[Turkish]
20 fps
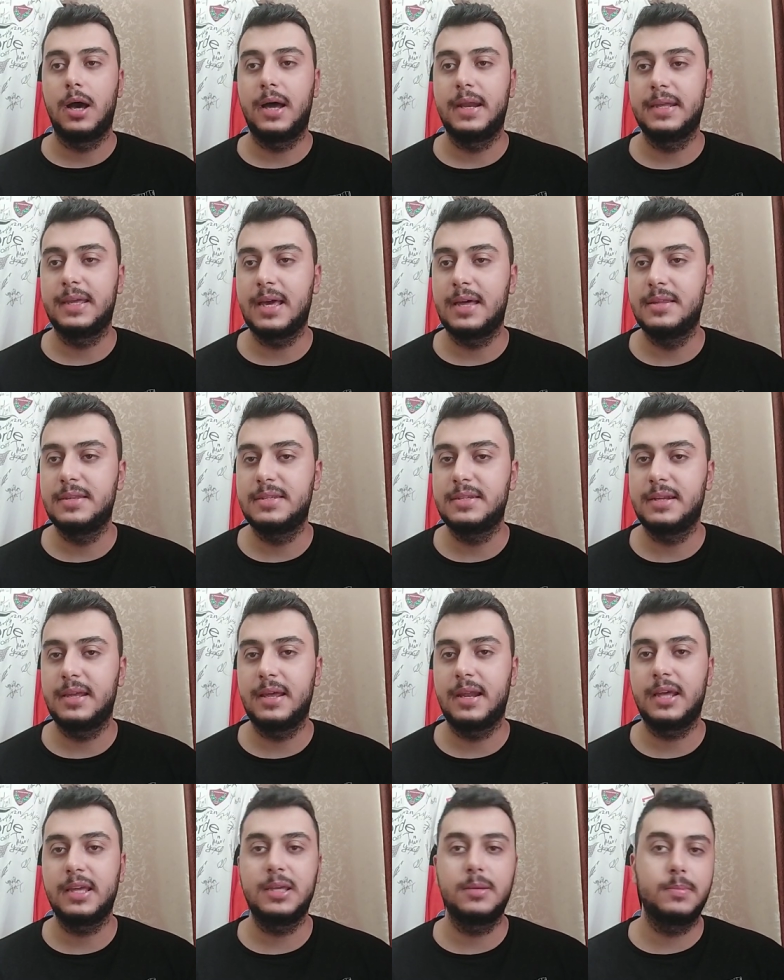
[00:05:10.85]
Hani
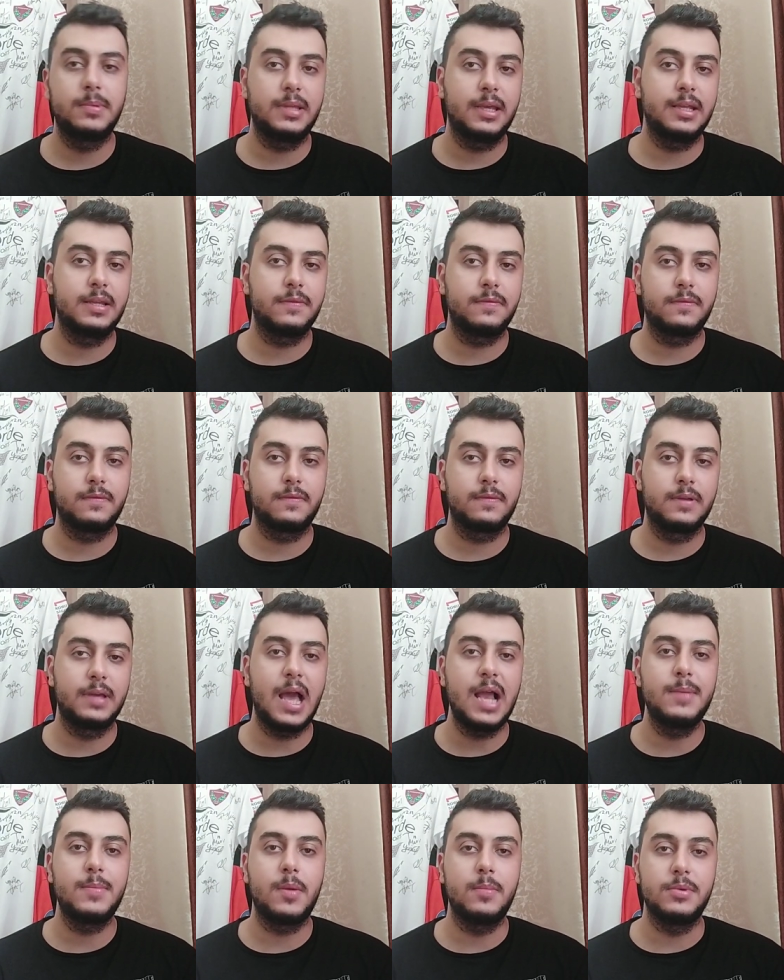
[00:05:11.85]
kendisine herhangi bir teklif
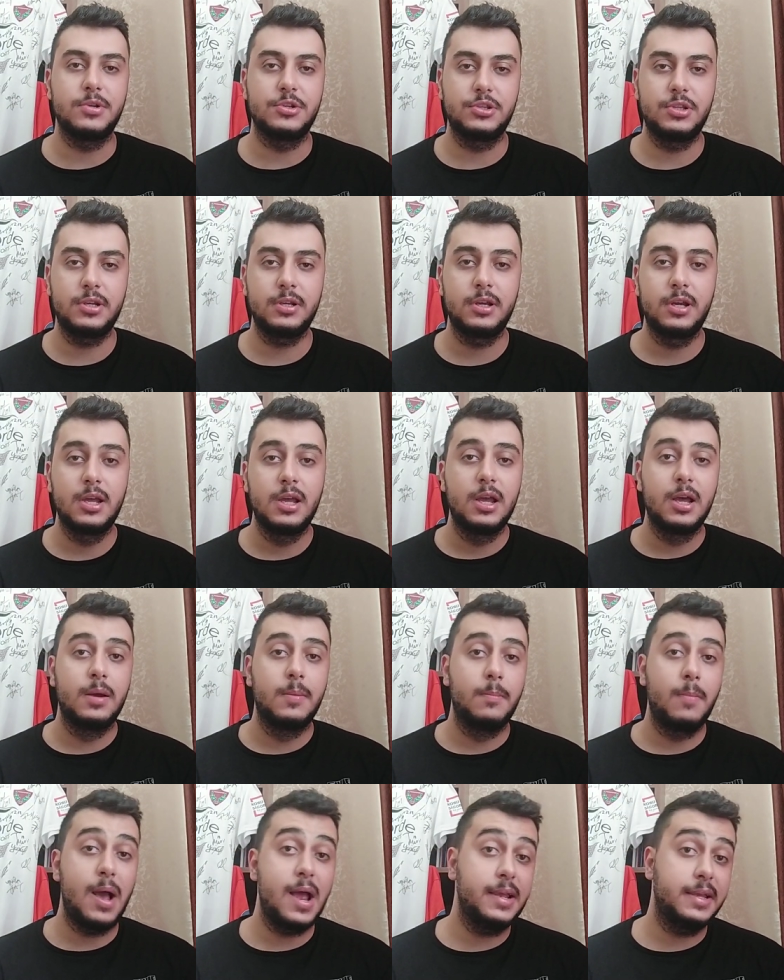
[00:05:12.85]
gelmemiştir.
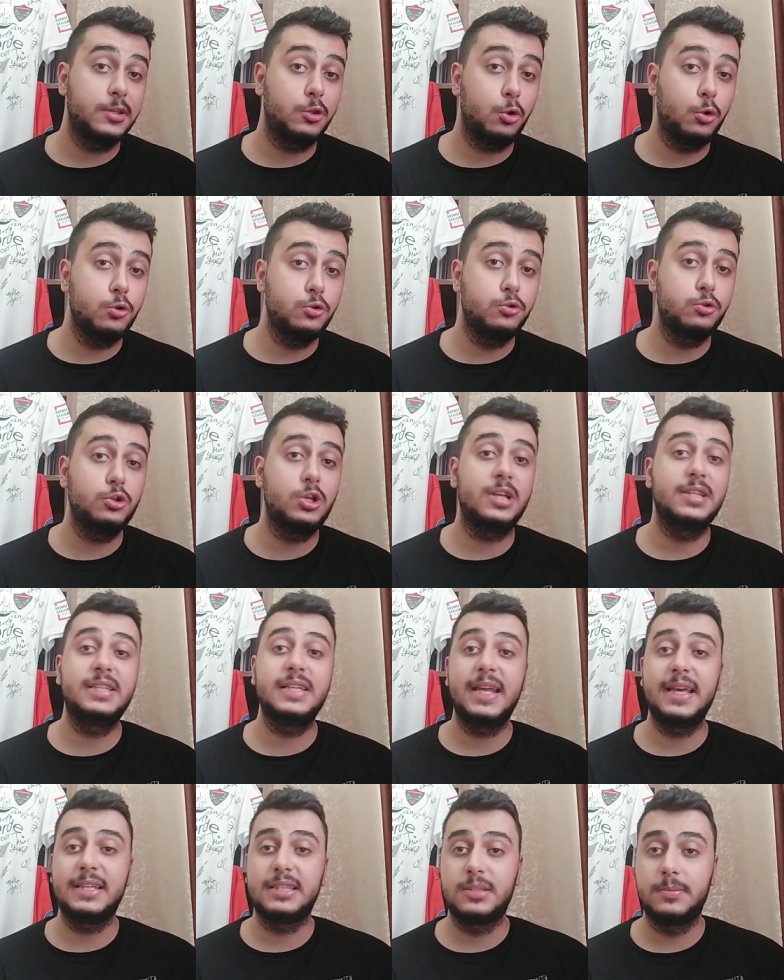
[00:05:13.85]
Belki de oyuncuyla
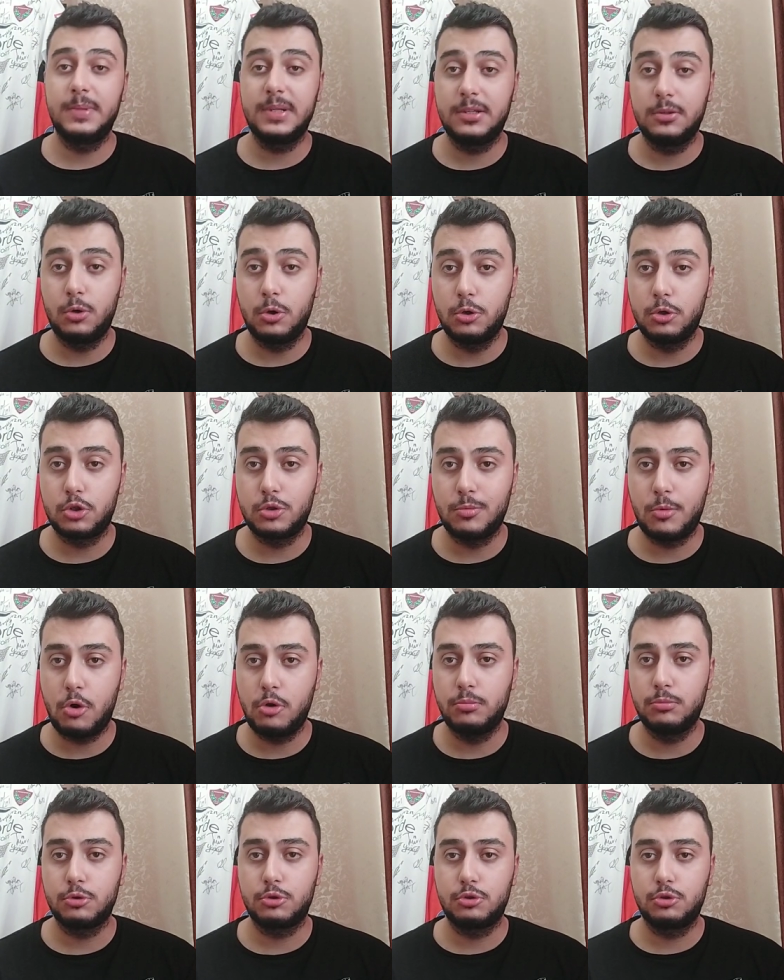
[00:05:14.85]
direkt bir görüşme
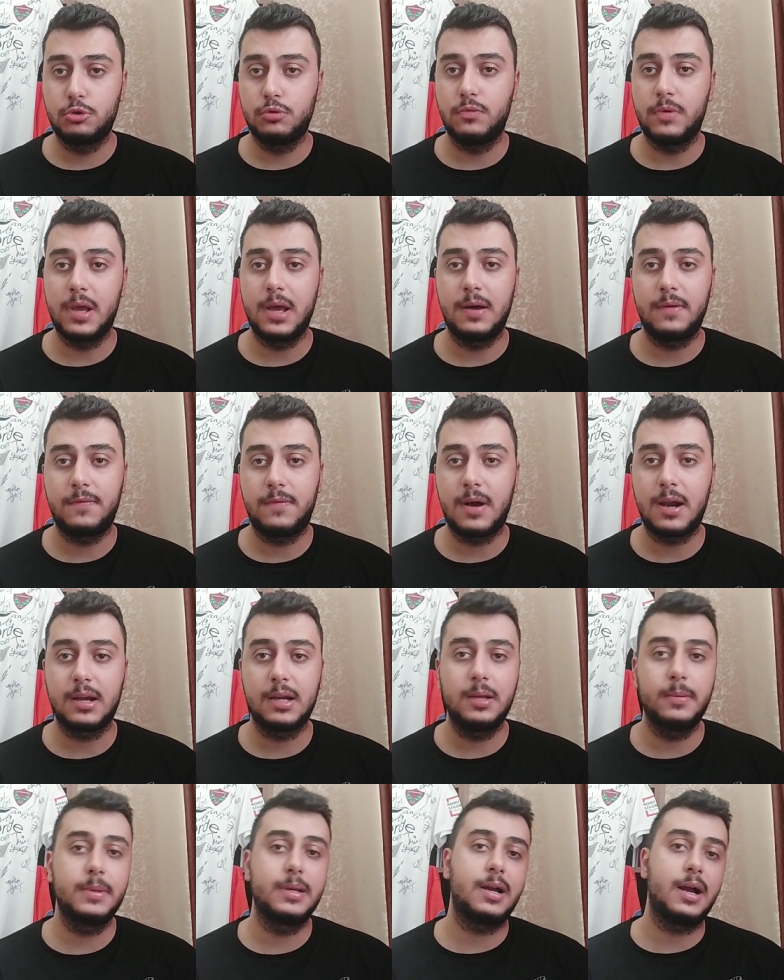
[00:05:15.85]
olmuştur veya
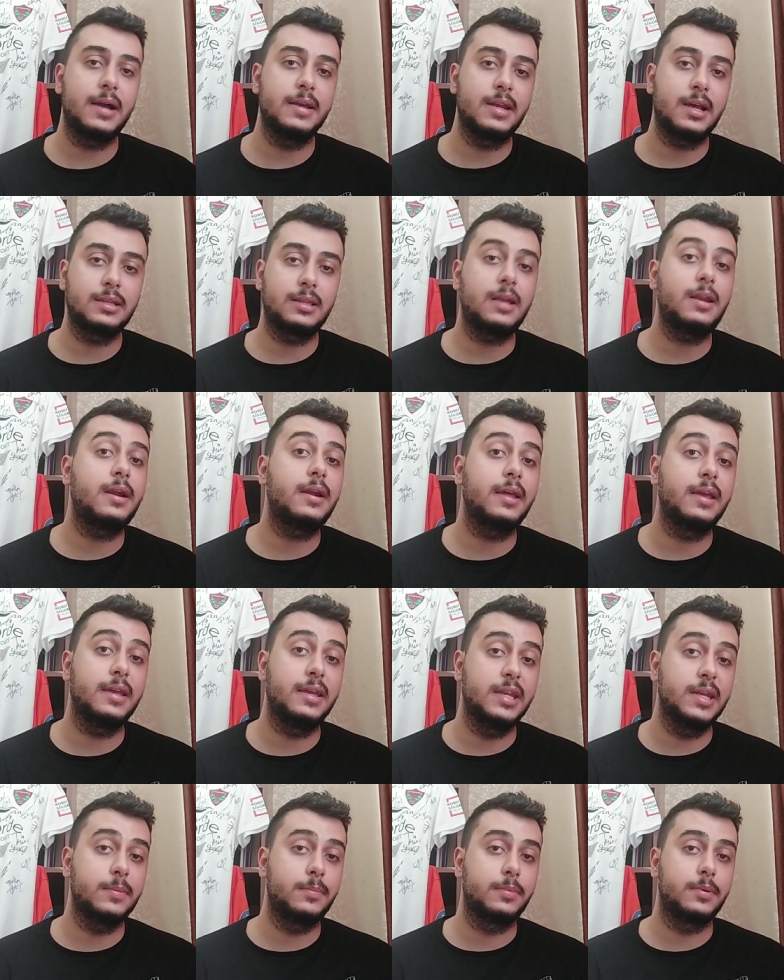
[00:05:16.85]
farklı bir kaynaklar
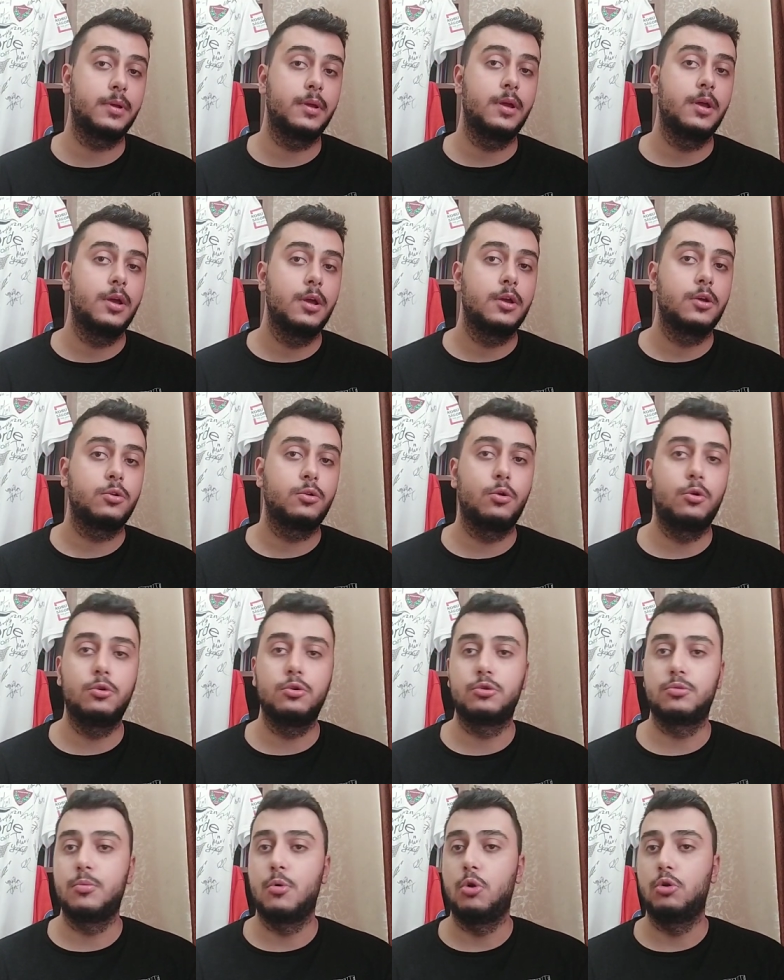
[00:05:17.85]
araya girip
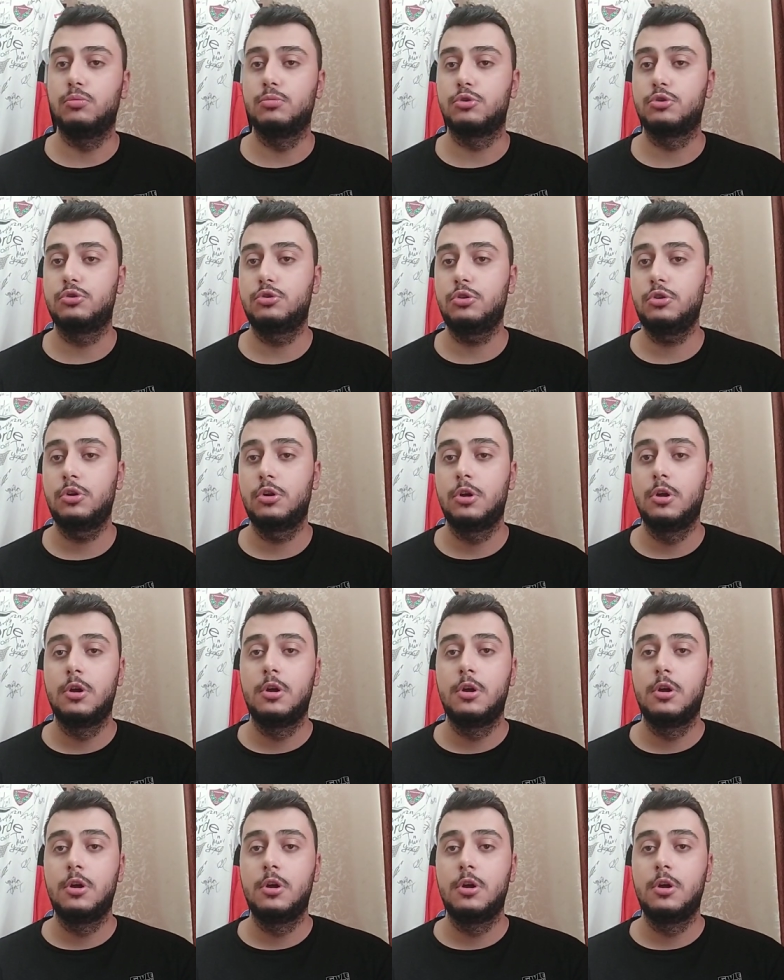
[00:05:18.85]
görüşme olmuştur.